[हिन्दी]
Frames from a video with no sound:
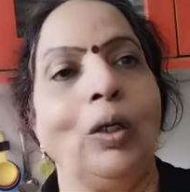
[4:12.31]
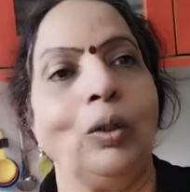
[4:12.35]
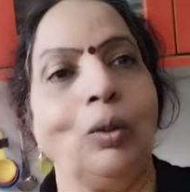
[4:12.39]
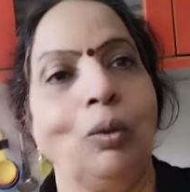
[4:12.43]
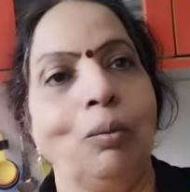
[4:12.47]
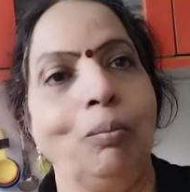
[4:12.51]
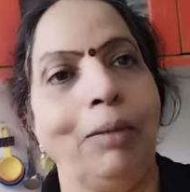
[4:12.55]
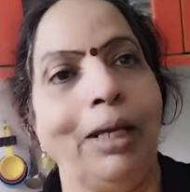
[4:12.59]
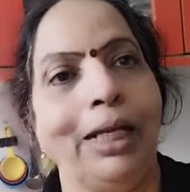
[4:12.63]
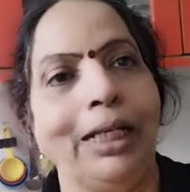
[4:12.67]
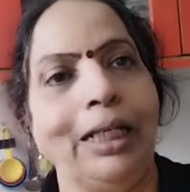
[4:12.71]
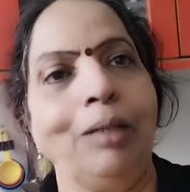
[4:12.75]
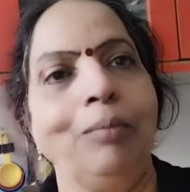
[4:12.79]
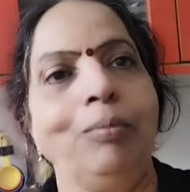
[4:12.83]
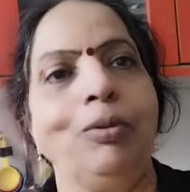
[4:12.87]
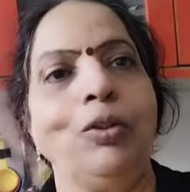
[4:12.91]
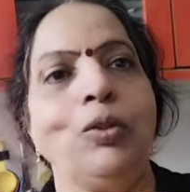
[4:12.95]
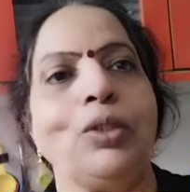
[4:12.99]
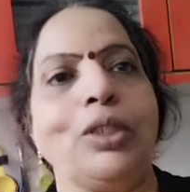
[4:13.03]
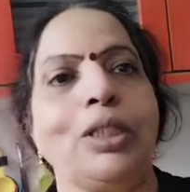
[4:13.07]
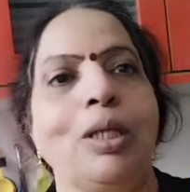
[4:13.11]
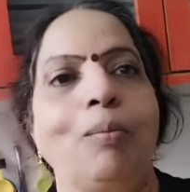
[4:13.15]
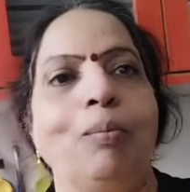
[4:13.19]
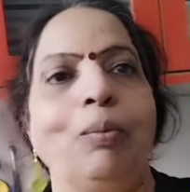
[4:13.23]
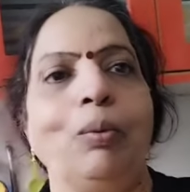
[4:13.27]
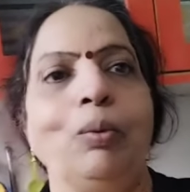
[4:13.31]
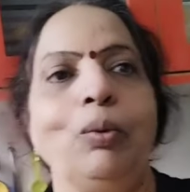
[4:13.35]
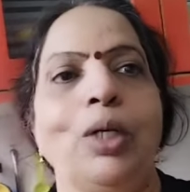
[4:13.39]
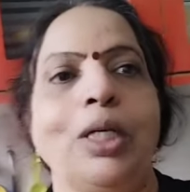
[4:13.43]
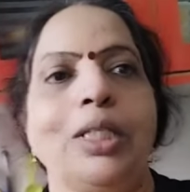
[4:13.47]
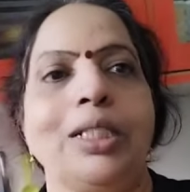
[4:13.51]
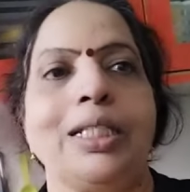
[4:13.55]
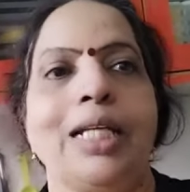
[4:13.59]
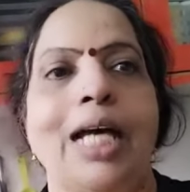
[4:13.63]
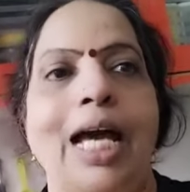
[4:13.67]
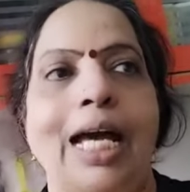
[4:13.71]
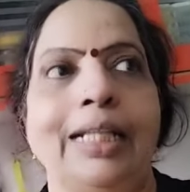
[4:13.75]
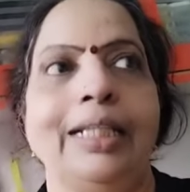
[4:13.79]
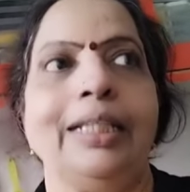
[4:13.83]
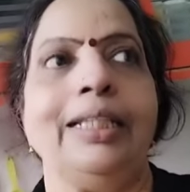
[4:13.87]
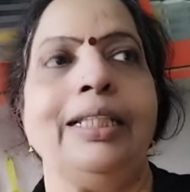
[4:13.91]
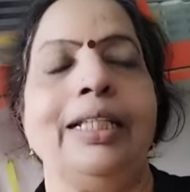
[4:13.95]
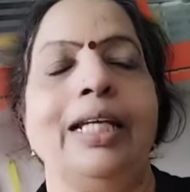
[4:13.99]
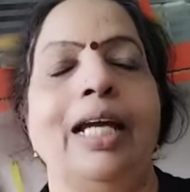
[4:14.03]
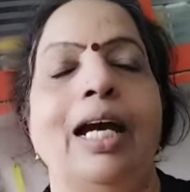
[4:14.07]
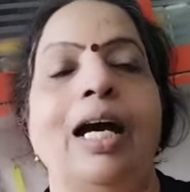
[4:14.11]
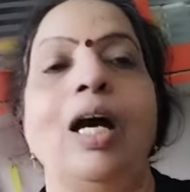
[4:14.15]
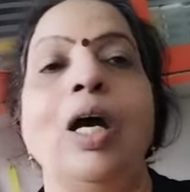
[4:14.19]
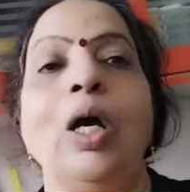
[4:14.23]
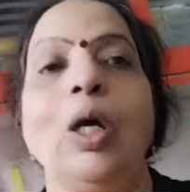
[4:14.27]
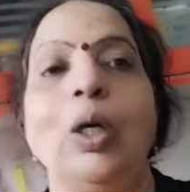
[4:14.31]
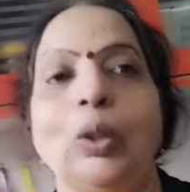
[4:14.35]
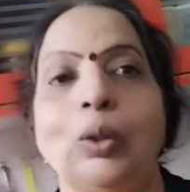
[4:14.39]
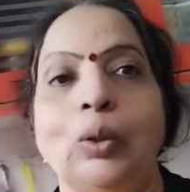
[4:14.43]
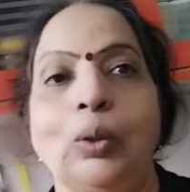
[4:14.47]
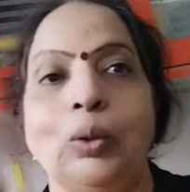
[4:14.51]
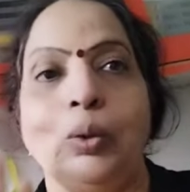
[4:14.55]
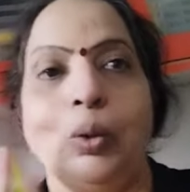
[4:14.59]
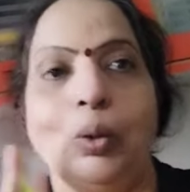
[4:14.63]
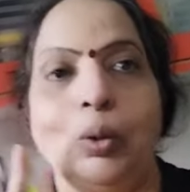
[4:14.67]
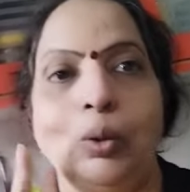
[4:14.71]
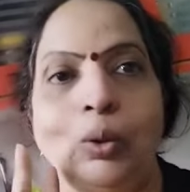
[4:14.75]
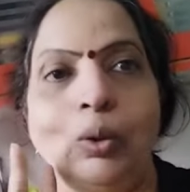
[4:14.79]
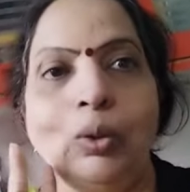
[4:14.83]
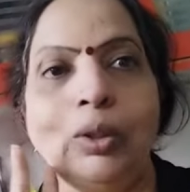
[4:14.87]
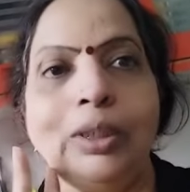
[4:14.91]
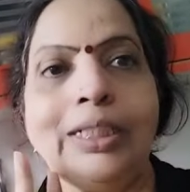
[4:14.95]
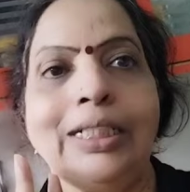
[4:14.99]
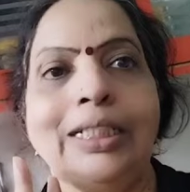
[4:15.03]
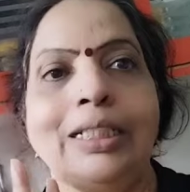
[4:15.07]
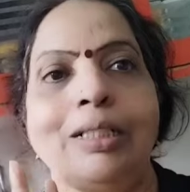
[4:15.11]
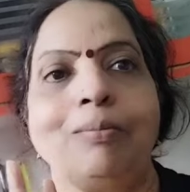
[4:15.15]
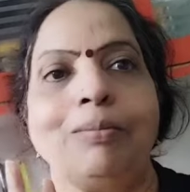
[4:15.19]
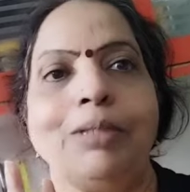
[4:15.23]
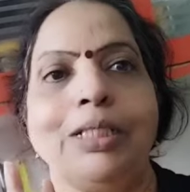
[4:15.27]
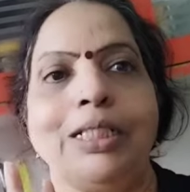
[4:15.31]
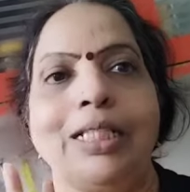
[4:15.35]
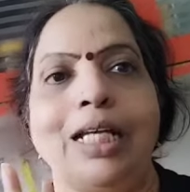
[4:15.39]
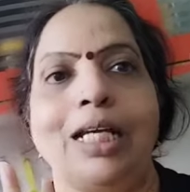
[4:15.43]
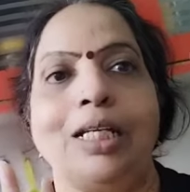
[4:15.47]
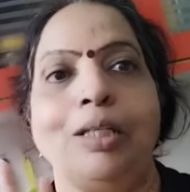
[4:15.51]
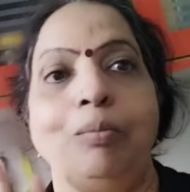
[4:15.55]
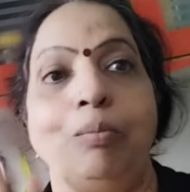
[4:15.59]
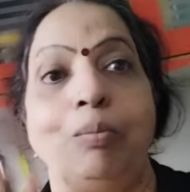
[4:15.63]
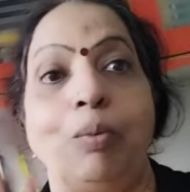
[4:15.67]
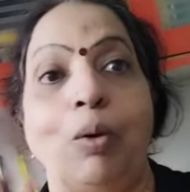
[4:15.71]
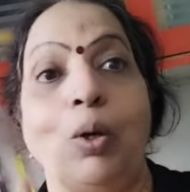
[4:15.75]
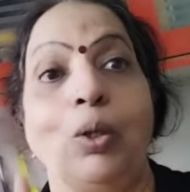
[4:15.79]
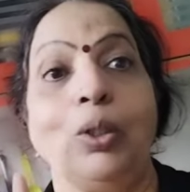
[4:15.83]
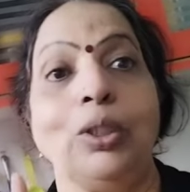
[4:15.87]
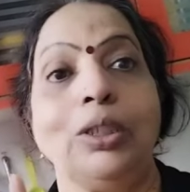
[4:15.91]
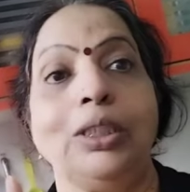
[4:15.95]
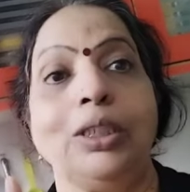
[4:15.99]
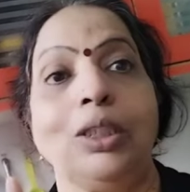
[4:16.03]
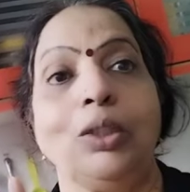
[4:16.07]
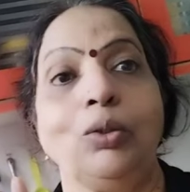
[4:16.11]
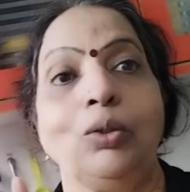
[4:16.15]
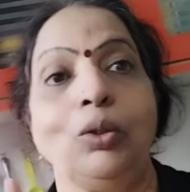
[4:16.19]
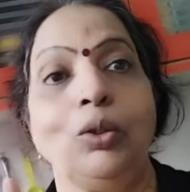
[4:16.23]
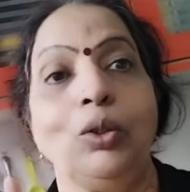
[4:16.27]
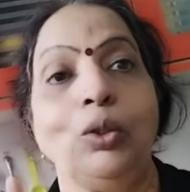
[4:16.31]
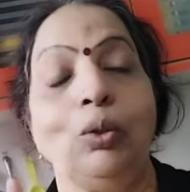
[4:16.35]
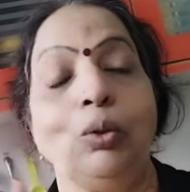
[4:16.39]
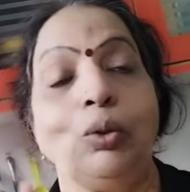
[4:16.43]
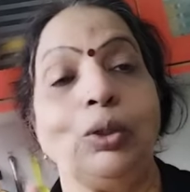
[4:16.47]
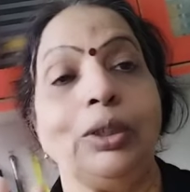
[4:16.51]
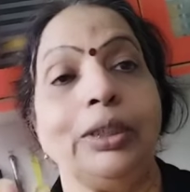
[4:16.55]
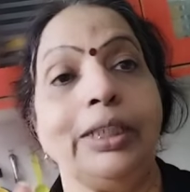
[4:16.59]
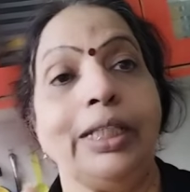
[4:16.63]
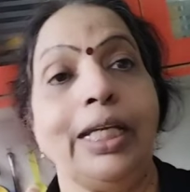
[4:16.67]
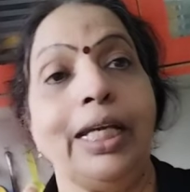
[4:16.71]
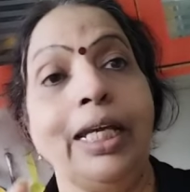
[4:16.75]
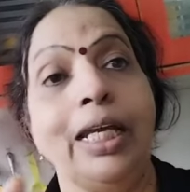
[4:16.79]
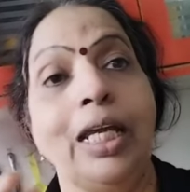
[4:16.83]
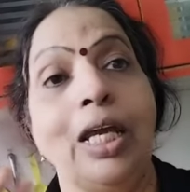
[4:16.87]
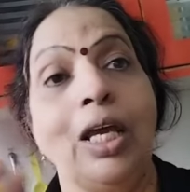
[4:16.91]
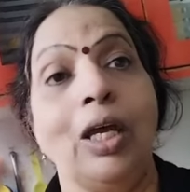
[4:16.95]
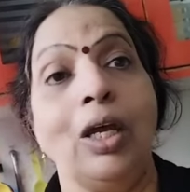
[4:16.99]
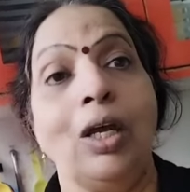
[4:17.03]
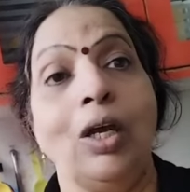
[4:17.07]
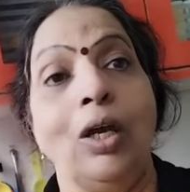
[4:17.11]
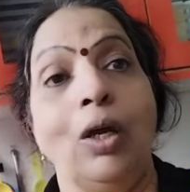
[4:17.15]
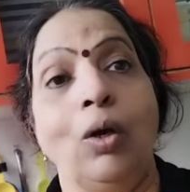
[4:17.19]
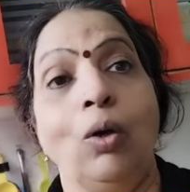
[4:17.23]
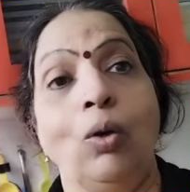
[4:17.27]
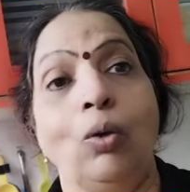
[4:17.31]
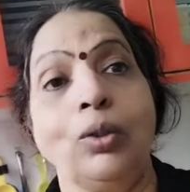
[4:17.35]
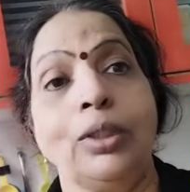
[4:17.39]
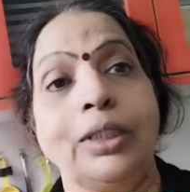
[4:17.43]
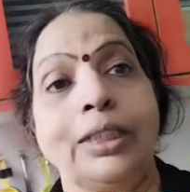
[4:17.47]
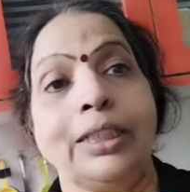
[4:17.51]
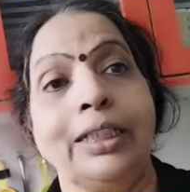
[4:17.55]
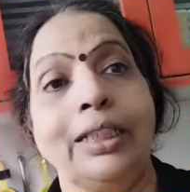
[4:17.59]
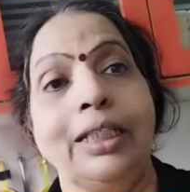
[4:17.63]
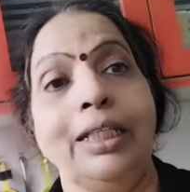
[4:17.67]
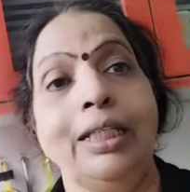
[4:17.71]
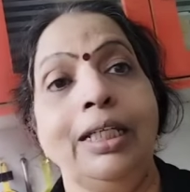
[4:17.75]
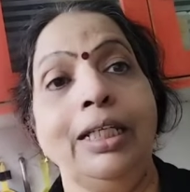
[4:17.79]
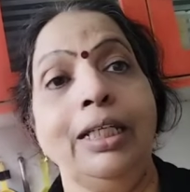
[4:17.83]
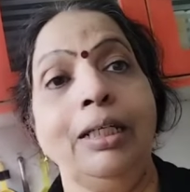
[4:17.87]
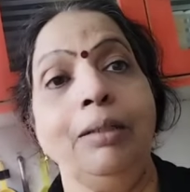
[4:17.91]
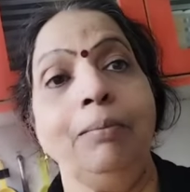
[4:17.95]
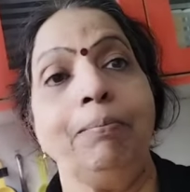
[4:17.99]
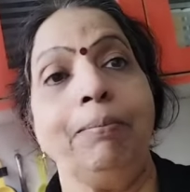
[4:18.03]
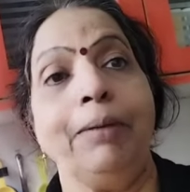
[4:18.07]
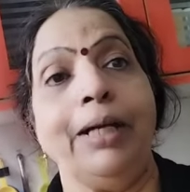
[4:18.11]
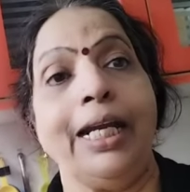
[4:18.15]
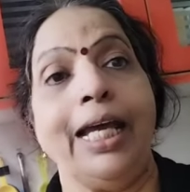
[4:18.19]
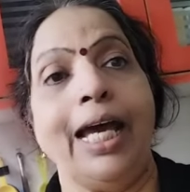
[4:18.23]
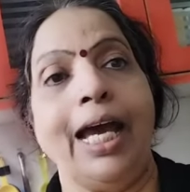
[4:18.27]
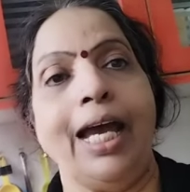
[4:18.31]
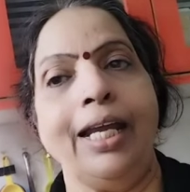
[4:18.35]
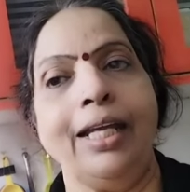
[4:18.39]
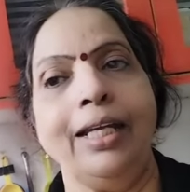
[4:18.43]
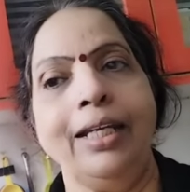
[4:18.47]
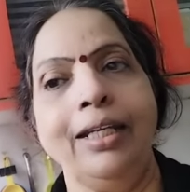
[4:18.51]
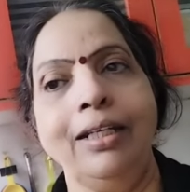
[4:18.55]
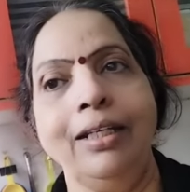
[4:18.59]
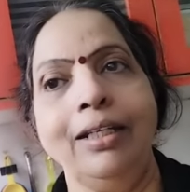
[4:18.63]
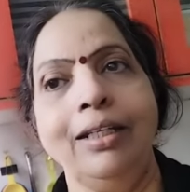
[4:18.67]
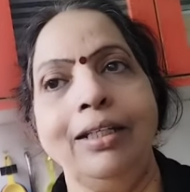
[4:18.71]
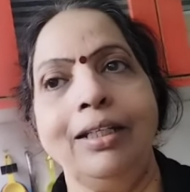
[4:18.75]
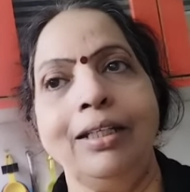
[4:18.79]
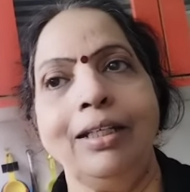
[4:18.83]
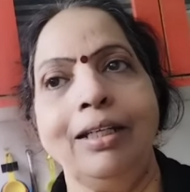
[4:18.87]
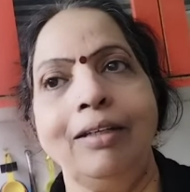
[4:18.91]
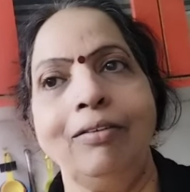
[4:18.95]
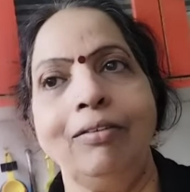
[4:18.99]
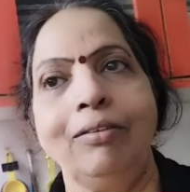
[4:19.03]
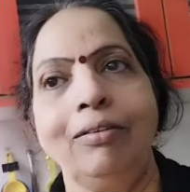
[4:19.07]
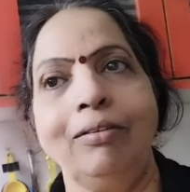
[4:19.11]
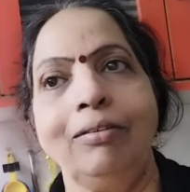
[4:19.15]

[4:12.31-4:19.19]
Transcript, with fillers: तो मैंने भी उसका पूरा साथ दिया तो दोनों की समझदारी बहुत ज़रूरी होती है उसकी पढ़ाई की